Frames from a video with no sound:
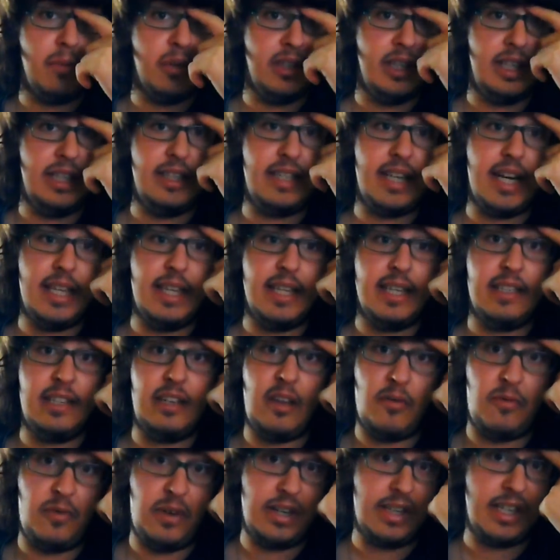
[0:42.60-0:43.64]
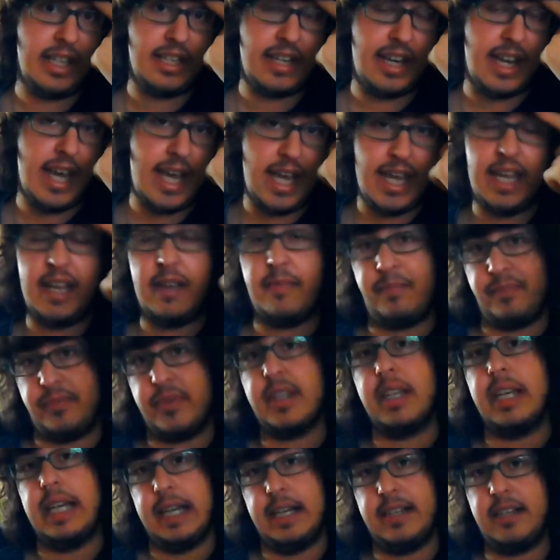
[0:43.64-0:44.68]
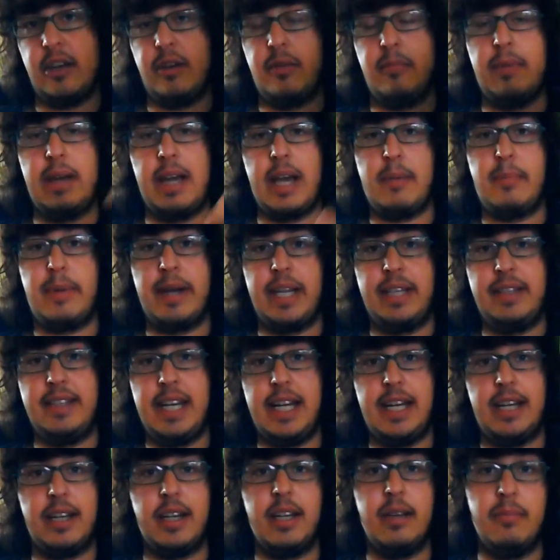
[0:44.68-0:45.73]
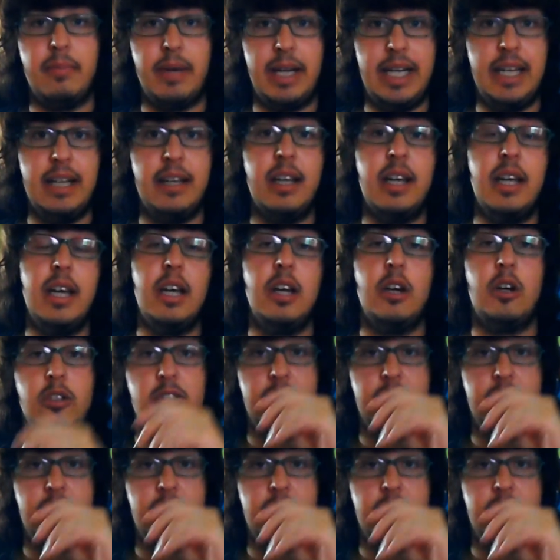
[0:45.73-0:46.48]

Tipos de entradas y ofertas que hay en el Salón para entrar, ¿vale?